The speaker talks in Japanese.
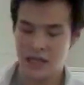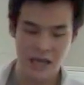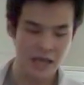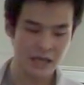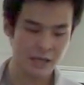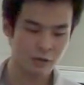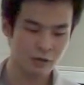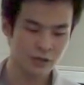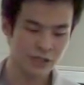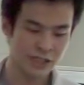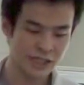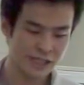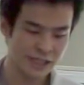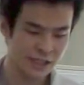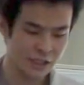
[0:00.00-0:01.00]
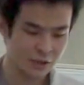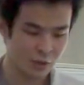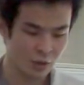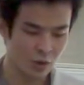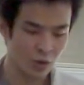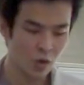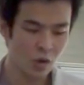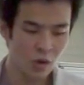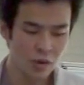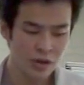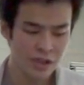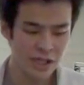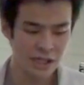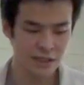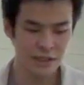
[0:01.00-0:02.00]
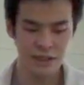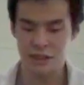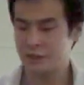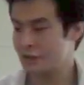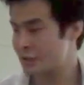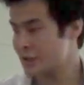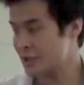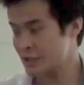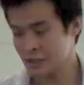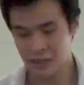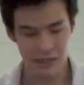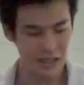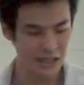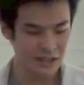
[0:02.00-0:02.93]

えー、非公式リツイートを100ツイートずつ